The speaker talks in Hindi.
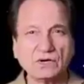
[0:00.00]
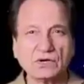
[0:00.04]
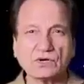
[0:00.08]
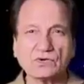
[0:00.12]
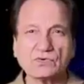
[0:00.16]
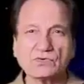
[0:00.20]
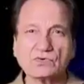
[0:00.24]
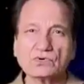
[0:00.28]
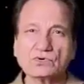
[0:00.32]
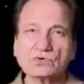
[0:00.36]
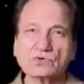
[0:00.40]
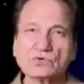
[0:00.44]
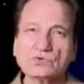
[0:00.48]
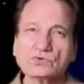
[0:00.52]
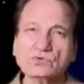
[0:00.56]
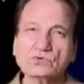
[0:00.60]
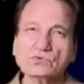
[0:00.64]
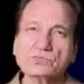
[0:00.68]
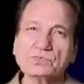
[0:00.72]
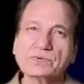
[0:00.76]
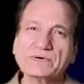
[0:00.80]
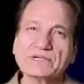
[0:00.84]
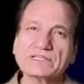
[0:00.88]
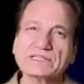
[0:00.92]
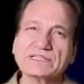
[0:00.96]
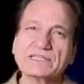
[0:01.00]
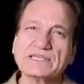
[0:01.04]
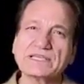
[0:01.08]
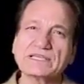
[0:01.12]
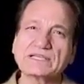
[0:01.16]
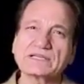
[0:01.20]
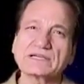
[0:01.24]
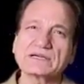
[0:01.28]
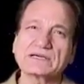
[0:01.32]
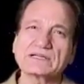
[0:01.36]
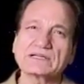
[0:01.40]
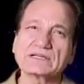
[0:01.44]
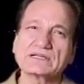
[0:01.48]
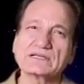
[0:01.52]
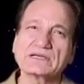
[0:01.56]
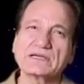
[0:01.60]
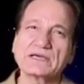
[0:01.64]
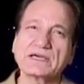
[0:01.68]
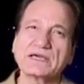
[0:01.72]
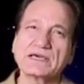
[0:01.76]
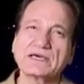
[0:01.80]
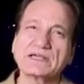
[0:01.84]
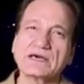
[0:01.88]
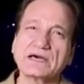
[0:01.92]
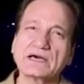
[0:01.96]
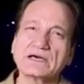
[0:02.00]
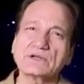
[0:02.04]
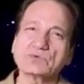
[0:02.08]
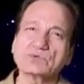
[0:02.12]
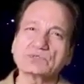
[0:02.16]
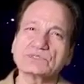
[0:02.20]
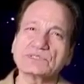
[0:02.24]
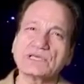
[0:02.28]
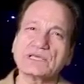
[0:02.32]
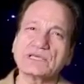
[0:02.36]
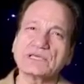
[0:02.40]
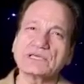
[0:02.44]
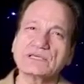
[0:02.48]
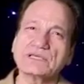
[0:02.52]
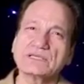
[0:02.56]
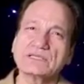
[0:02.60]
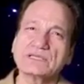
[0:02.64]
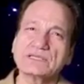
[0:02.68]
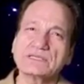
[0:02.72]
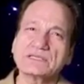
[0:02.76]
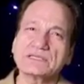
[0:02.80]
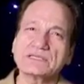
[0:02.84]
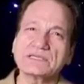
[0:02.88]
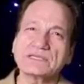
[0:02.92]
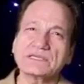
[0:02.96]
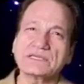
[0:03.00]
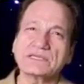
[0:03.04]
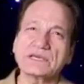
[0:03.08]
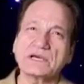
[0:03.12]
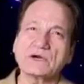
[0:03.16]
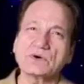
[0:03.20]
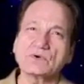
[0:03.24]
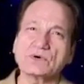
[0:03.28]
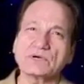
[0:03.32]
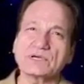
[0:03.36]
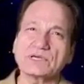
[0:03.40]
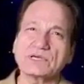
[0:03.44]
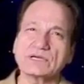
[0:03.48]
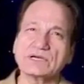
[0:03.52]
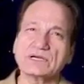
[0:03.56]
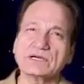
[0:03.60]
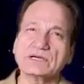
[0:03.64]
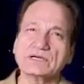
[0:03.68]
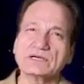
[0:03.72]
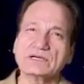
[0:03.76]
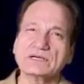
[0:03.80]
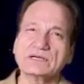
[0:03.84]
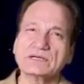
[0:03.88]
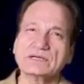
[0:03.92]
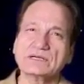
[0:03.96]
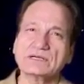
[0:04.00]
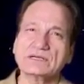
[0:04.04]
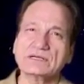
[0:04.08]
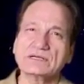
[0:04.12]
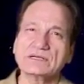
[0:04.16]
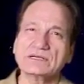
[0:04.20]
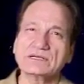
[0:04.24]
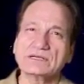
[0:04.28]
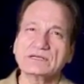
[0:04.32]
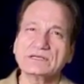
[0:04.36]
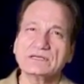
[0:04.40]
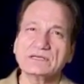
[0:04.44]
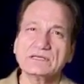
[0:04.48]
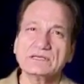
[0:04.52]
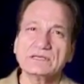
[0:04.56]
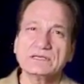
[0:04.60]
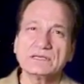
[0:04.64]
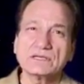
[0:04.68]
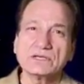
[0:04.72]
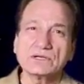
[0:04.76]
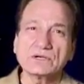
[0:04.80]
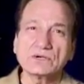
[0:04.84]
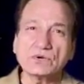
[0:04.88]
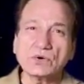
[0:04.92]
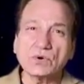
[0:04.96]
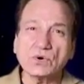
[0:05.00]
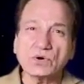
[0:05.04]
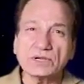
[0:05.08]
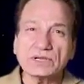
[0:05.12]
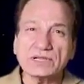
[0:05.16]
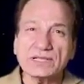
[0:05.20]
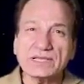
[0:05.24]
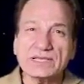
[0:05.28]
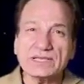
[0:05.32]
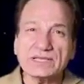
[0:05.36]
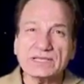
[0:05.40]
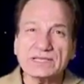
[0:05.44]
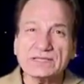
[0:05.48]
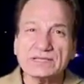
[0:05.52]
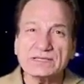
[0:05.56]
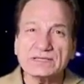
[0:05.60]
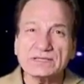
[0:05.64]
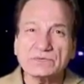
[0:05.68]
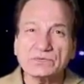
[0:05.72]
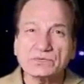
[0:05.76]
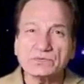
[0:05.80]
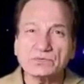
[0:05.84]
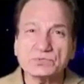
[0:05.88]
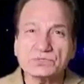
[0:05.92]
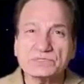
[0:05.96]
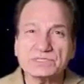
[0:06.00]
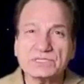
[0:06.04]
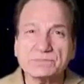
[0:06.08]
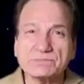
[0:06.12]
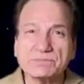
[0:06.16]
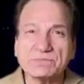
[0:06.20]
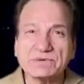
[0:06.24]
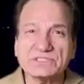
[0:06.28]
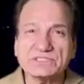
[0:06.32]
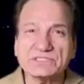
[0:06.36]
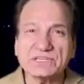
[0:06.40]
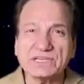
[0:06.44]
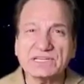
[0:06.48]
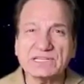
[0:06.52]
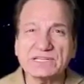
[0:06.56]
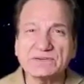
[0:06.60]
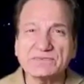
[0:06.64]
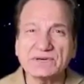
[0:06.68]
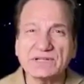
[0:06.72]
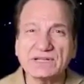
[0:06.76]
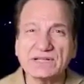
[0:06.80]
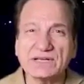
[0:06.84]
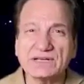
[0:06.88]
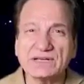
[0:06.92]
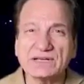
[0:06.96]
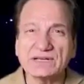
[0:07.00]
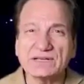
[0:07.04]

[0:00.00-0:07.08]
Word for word: और वो ऊपर देखकर हैरान होता है कि क्या हो गया कौन है उसे बचाने वाला